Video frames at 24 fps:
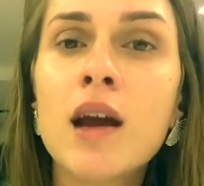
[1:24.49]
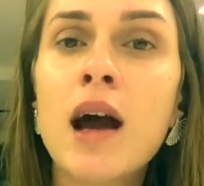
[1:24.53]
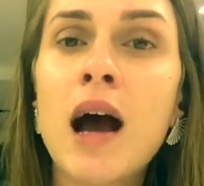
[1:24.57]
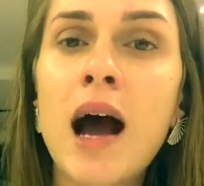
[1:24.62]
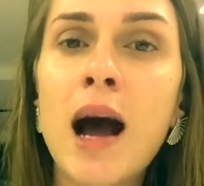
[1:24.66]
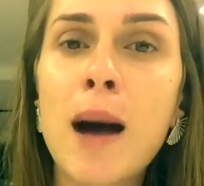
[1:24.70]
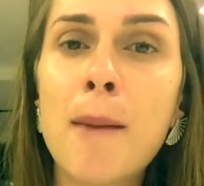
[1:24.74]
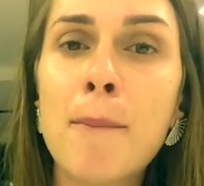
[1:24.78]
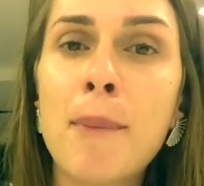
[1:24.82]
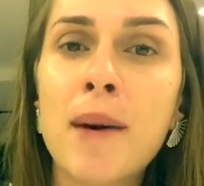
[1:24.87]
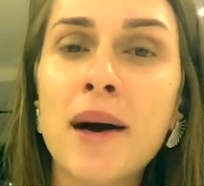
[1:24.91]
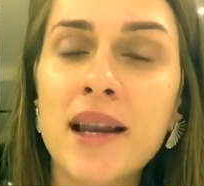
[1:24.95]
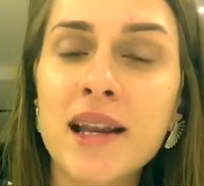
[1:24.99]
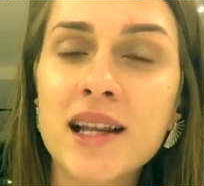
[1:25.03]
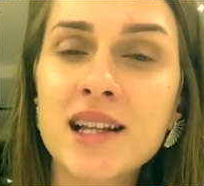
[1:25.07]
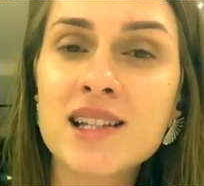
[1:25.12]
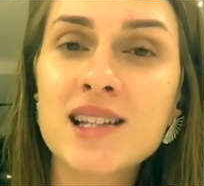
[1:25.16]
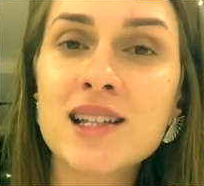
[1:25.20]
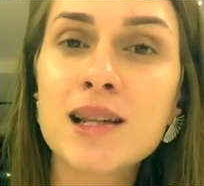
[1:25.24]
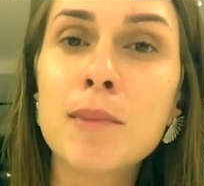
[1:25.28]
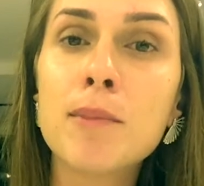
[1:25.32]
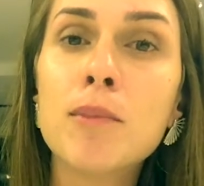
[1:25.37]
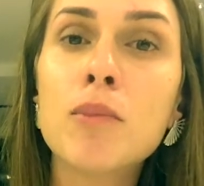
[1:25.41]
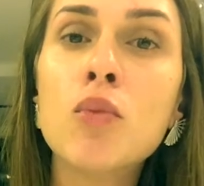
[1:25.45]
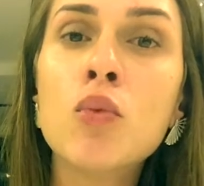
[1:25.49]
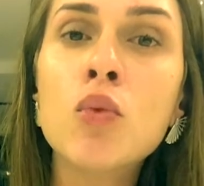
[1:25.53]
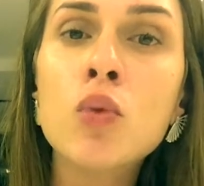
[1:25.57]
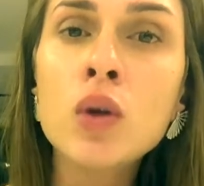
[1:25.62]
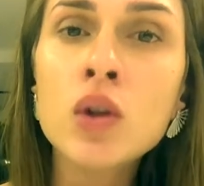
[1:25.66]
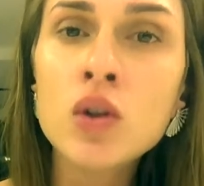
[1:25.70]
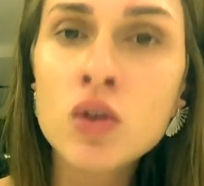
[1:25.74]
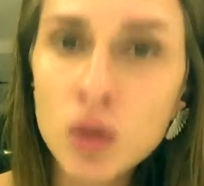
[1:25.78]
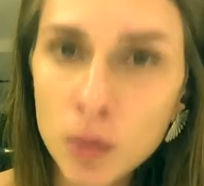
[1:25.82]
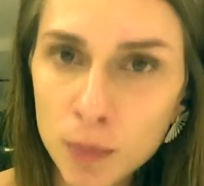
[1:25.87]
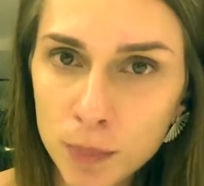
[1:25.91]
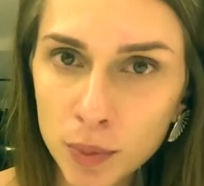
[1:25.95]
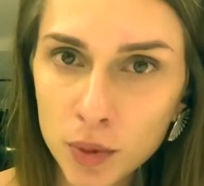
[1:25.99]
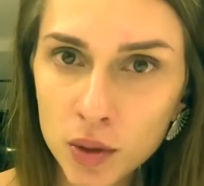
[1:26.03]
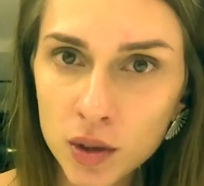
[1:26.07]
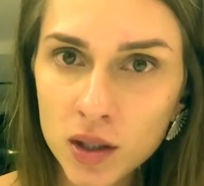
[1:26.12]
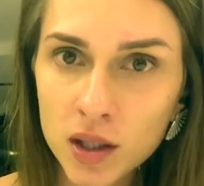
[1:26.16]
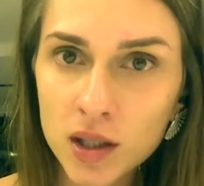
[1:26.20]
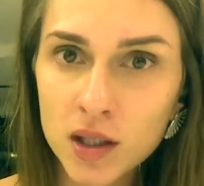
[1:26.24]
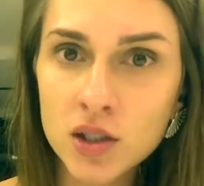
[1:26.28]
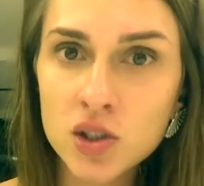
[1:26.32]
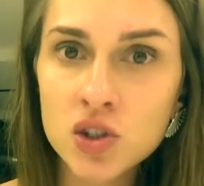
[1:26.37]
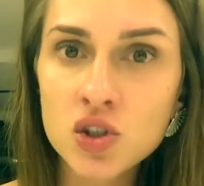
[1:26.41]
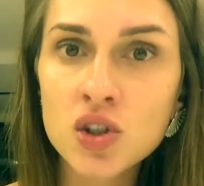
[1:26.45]
A aparência é muito
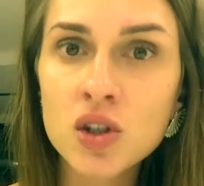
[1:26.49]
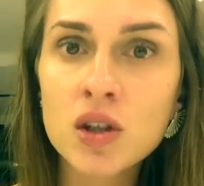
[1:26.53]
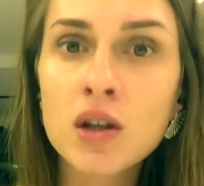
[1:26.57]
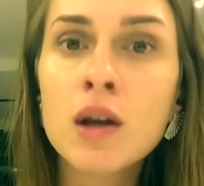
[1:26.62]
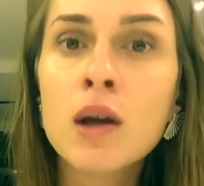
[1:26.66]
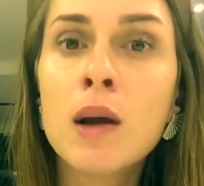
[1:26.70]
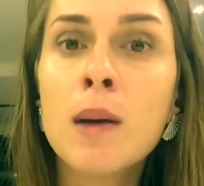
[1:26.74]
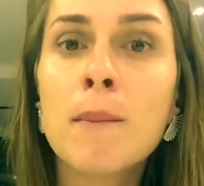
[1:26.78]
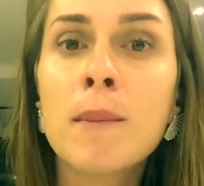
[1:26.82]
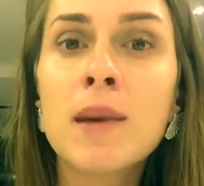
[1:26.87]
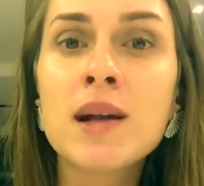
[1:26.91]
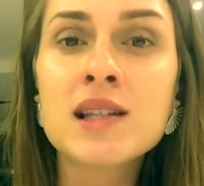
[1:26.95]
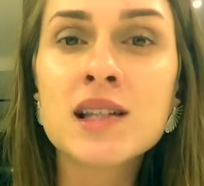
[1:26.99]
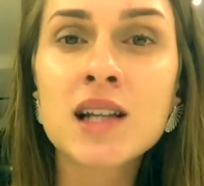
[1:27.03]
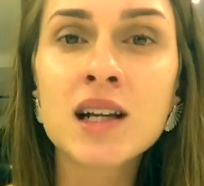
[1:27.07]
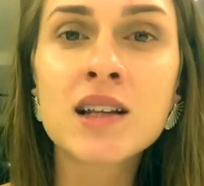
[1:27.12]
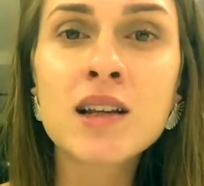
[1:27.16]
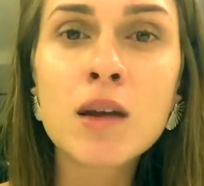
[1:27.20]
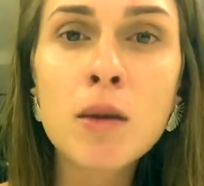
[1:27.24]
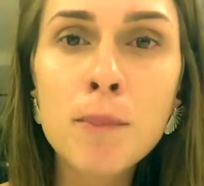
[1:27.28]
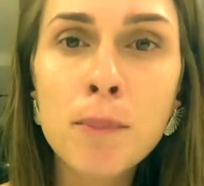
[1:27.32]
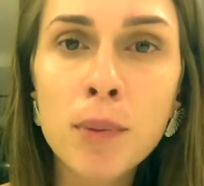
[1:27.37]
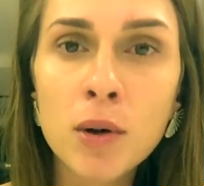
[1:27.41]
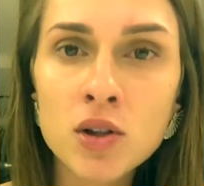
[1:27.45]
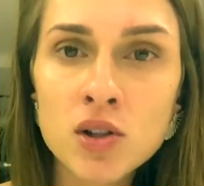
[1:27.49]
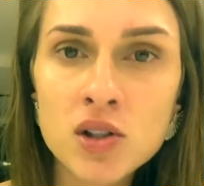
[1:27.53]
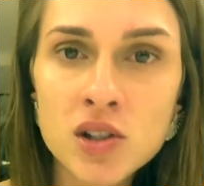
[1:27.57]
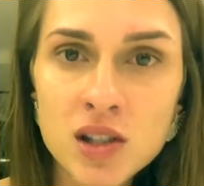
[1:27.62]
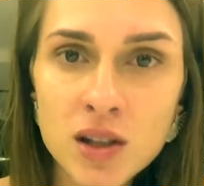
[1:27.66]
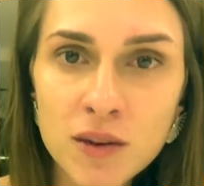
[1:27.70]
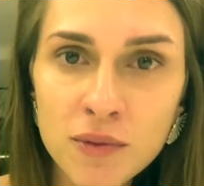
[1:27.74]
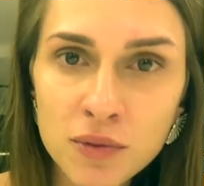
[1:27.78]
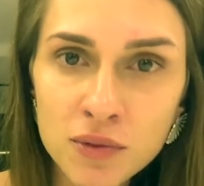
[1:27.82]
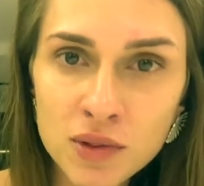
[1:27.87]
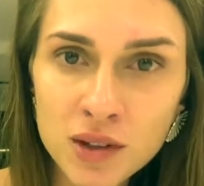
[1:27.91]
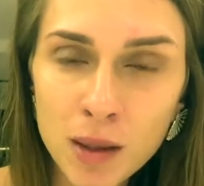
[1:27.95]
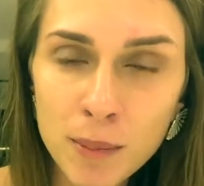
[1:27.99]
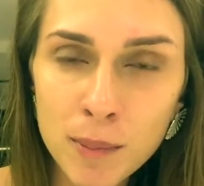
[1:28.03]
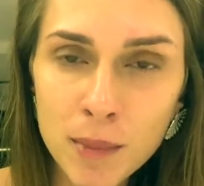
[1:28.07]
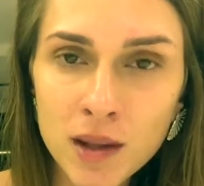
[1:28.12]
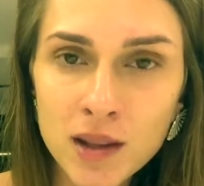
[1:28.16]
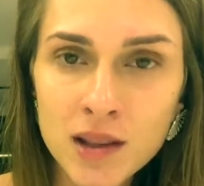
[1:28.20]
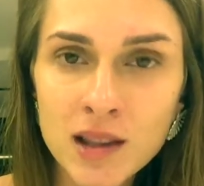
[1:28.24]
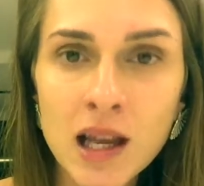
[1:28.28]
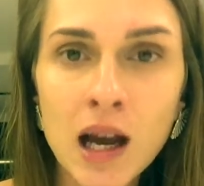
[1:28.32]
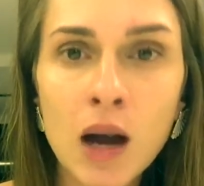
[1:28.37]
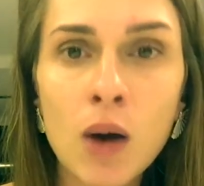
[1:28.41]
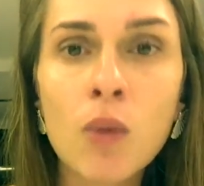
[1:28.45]
importante, mas ela não pode ser
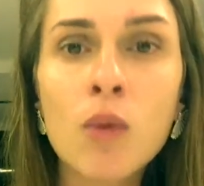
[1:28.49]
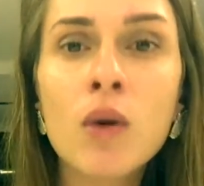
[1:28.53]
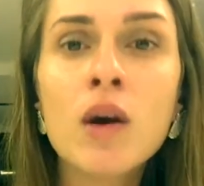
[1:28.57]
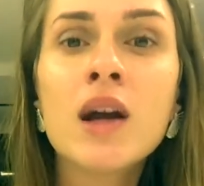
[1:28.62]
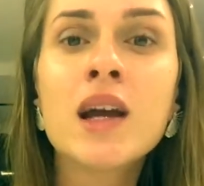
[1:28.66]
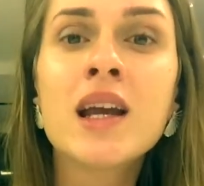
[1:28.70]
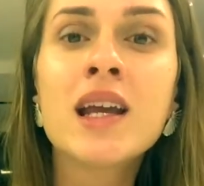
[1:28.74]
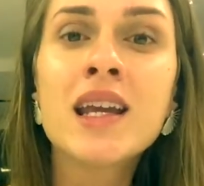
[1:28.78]
fundamental.